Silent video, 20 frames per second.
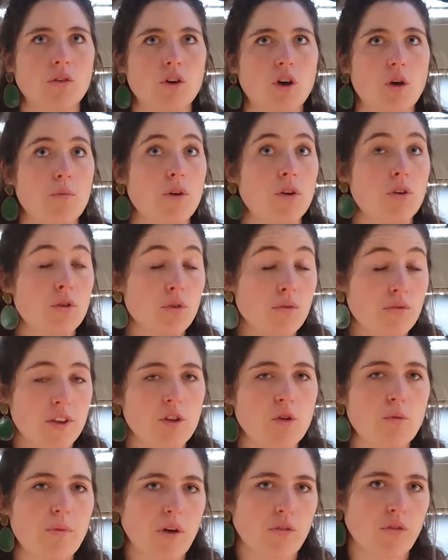que comme un
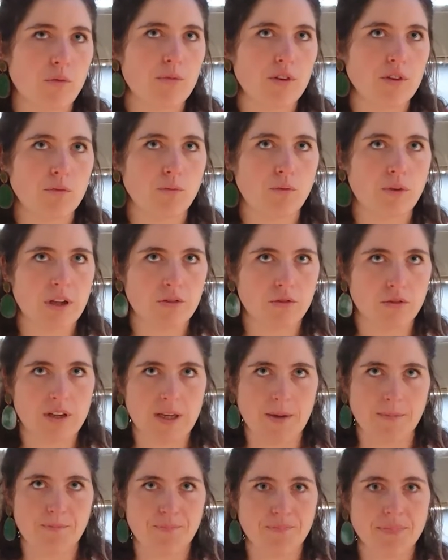levier de performance pour
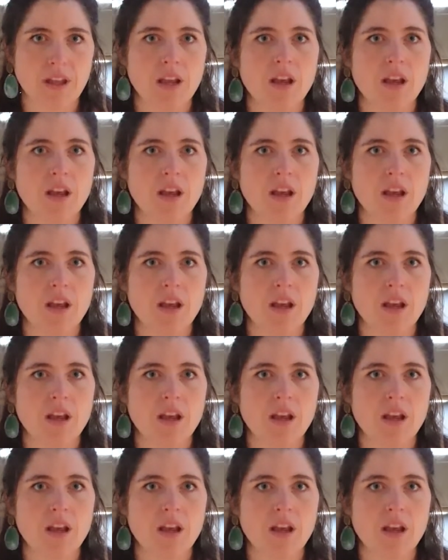l'atelier.